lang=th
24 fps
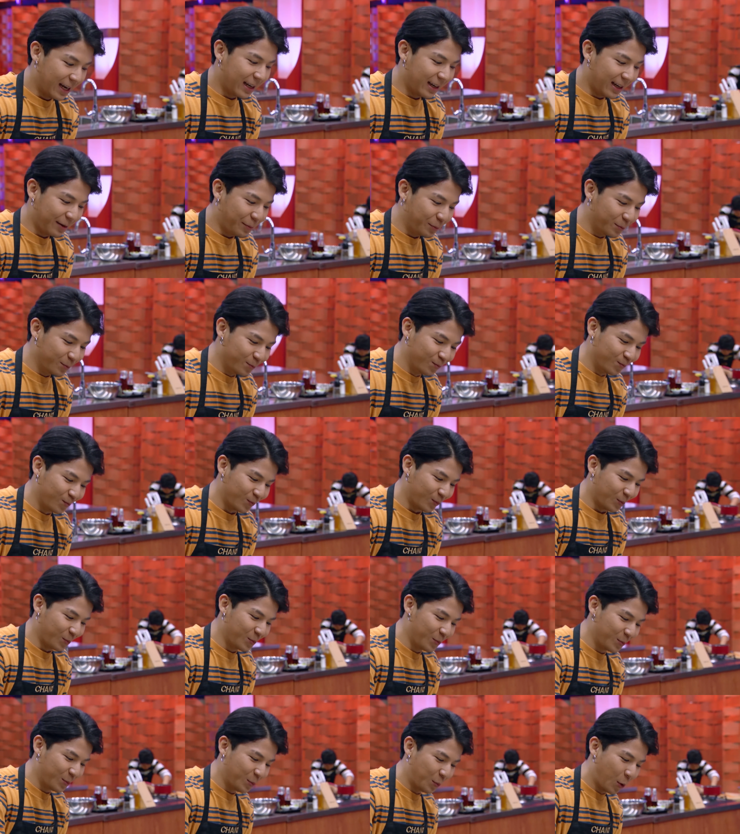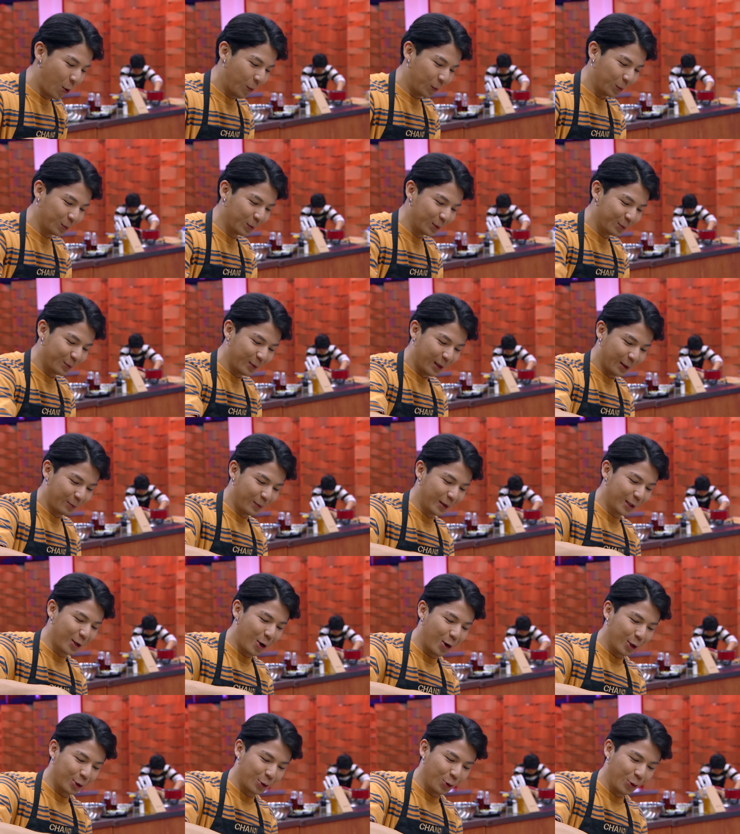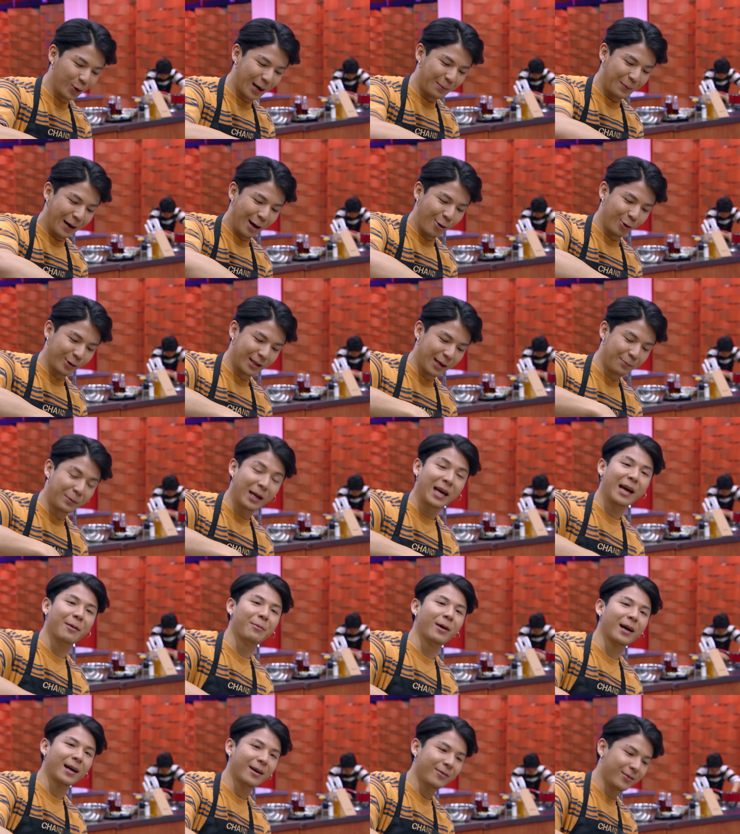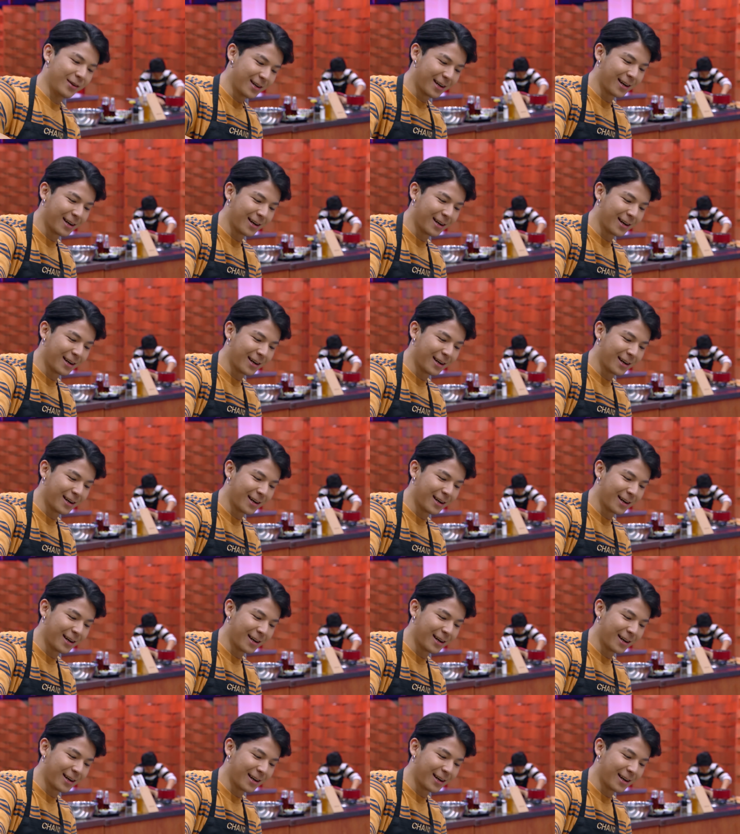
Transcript: แล้วผมมันเหมือนมาต่อสู้กับเหล่าเทพๆอะครับ